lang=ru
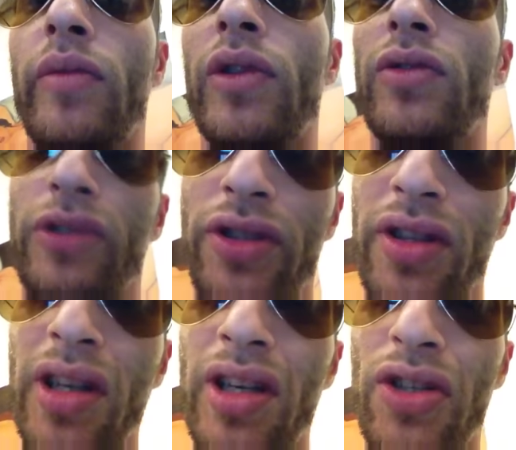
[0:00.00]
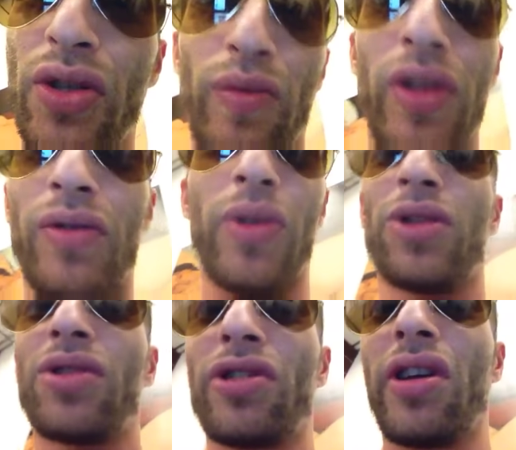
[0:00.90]
Будет очень горячо, будет
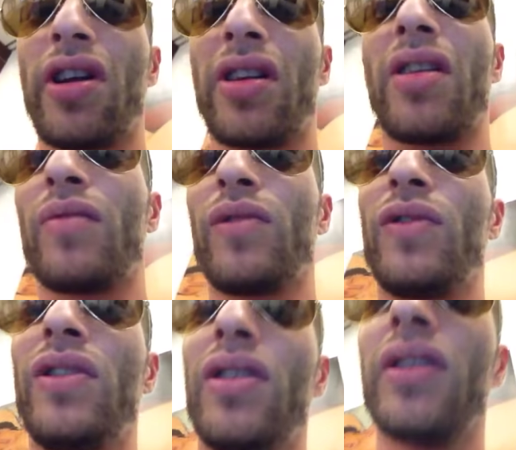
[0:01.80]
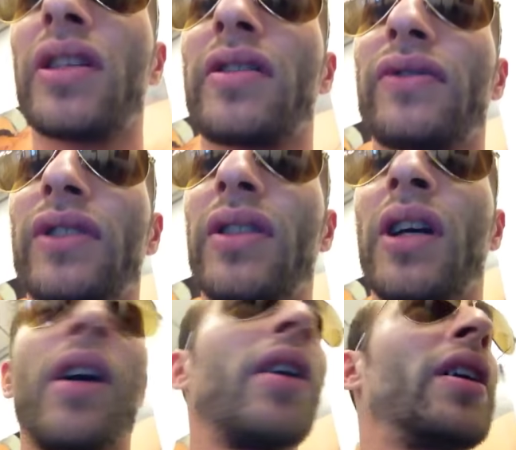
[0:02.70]
очень жарко, я буду делать, как
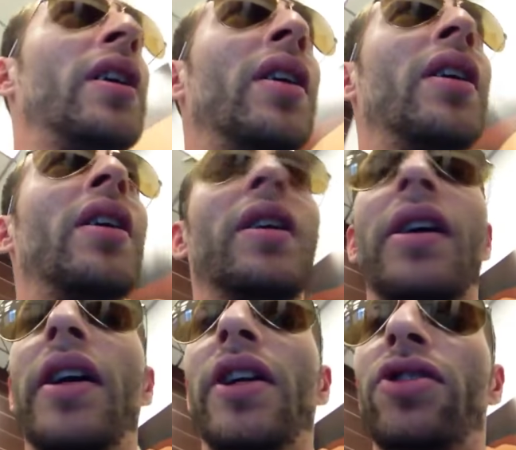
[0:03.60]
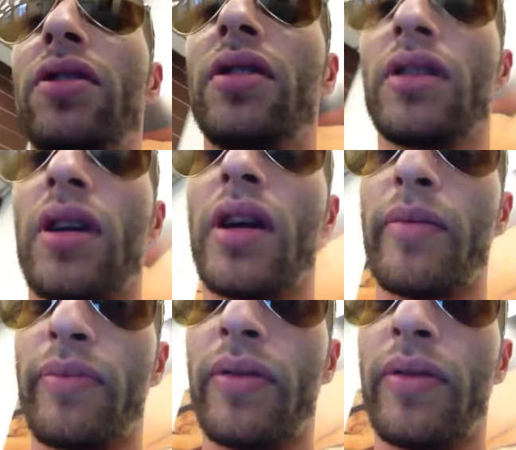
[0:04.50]
всегда, горячий рэп,